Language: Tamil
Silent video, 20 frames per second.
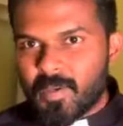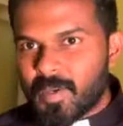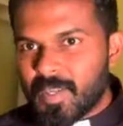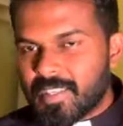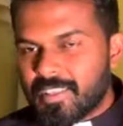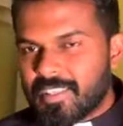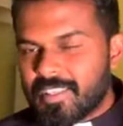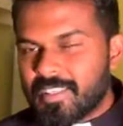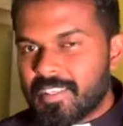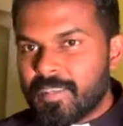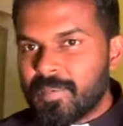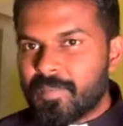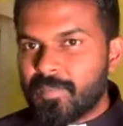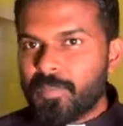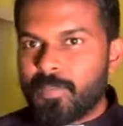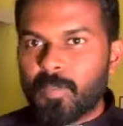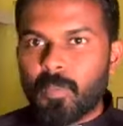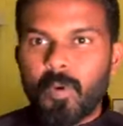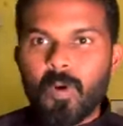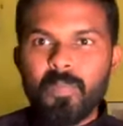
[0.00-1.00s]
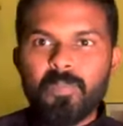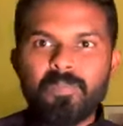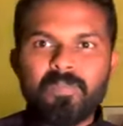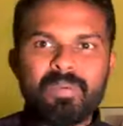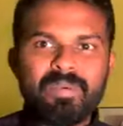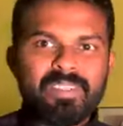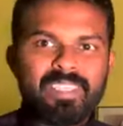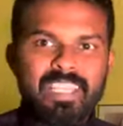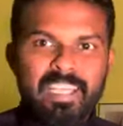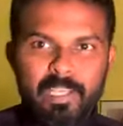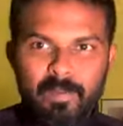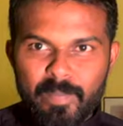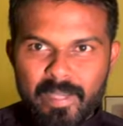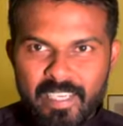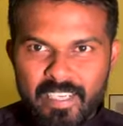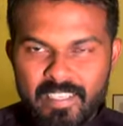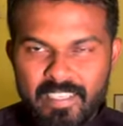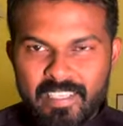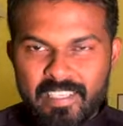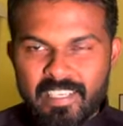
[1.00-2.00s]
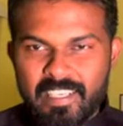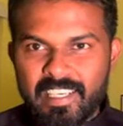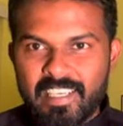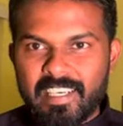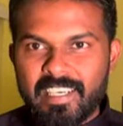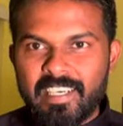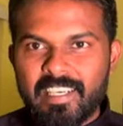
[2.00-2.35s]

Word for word: குறித்து போப் தலைமையில் இருக்கிற